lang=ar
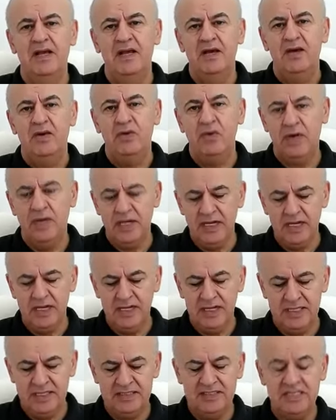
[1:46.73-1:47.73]

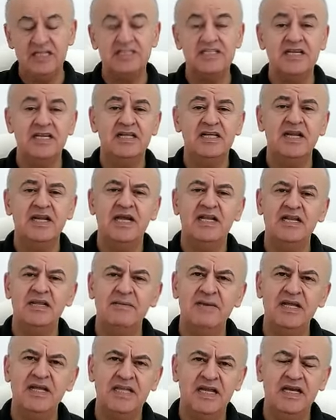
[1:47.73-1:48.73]
وسلسلة
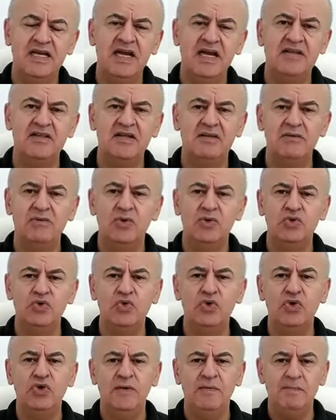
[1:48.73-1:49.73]
الخدمات عن هذا
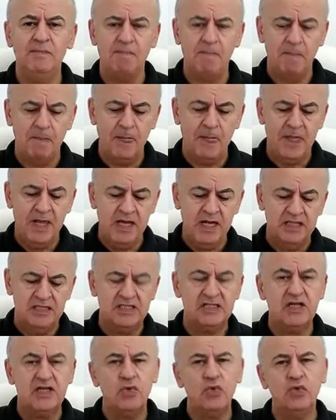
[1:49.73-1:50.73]
الموضوع
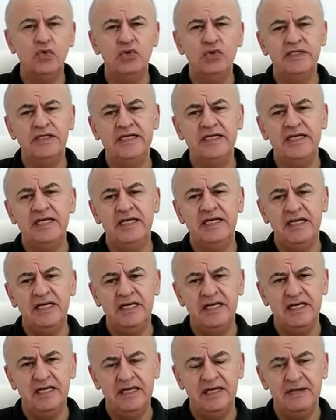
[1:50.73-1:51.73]
ستكون
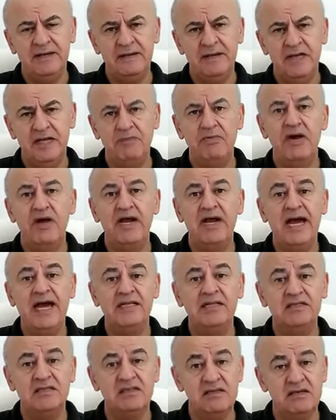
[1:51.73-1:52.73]
آه، عباره
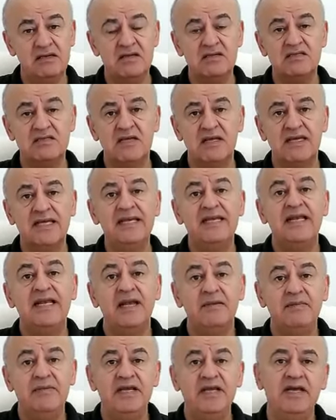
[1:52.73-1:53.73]
عن دراسه
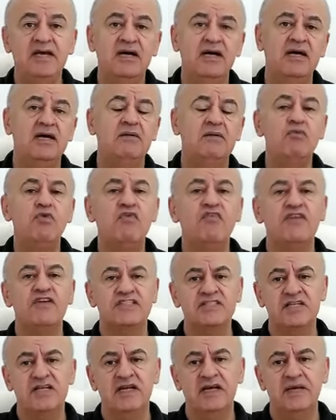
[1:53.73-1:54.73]
كتابيه
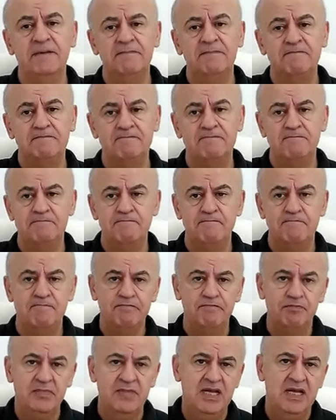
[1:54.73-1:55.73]
مفصله
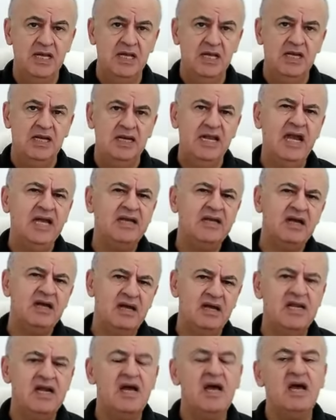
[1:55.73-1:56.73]
لان
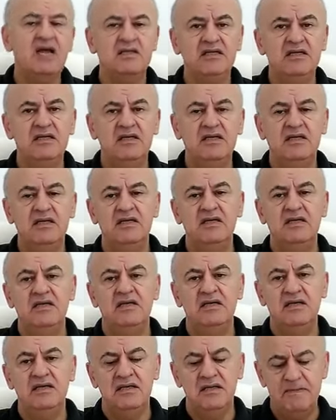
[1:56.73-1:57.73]
قناعتي
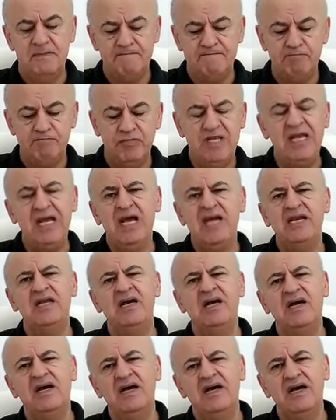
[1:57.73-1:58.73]
هي ان
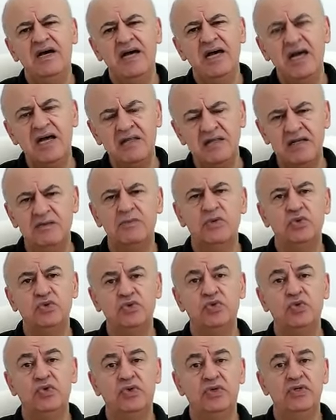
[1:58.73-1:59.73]
هذا
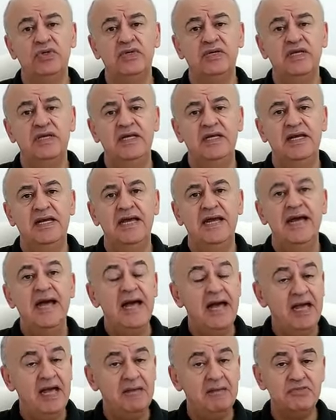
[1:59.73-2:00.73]
الموضوع
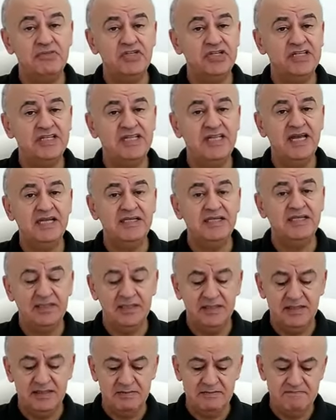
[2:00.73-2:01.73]
هام جدا
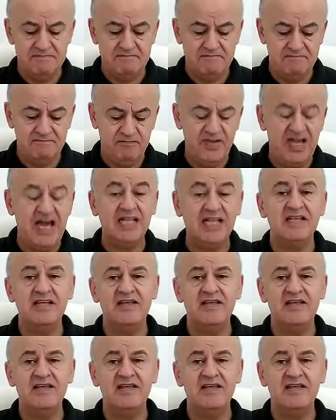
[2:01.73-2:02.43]
بحد